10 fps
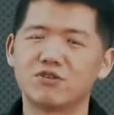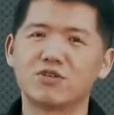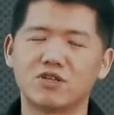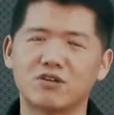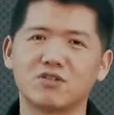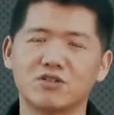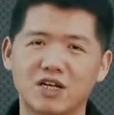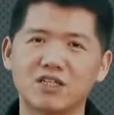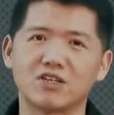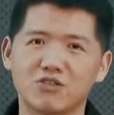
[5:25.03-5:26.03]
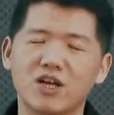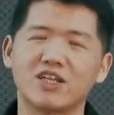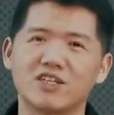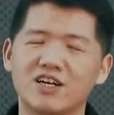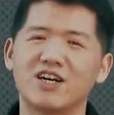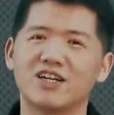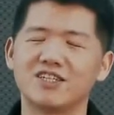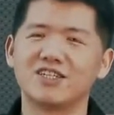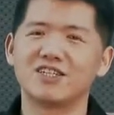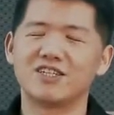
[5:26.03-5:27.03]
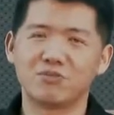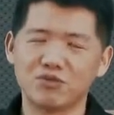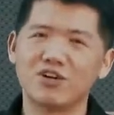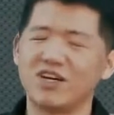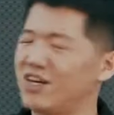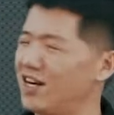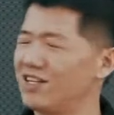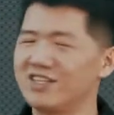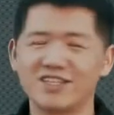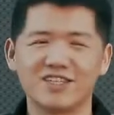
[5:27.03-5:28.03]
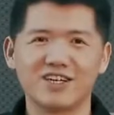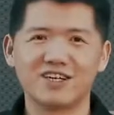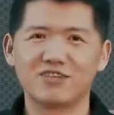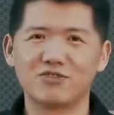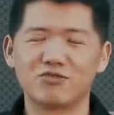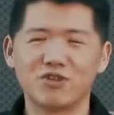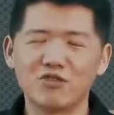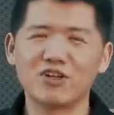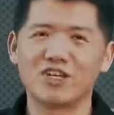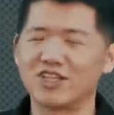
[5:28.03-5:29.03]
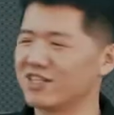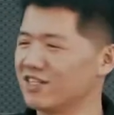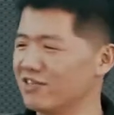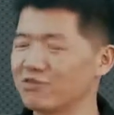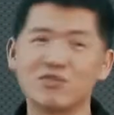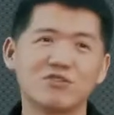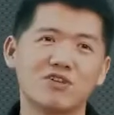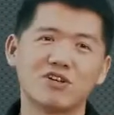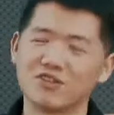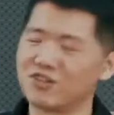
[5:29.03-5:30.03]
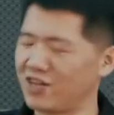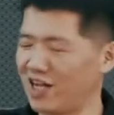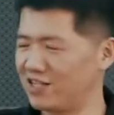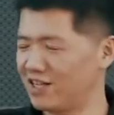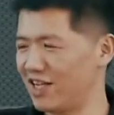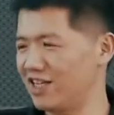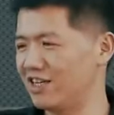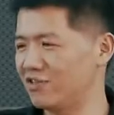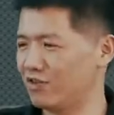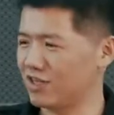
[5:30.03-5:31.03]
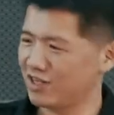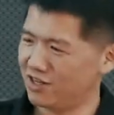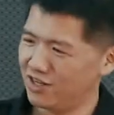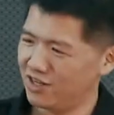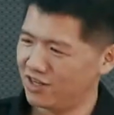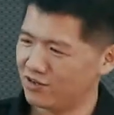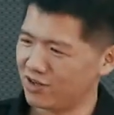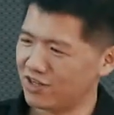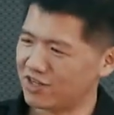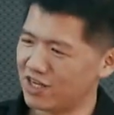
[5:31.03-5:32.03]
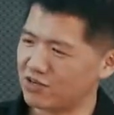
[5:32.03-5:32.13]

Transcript: 觉得小伙子长得挺帅的啊，也不错啊。要捐多少钱呢？我估计徐老师是看看脸捐的，捐了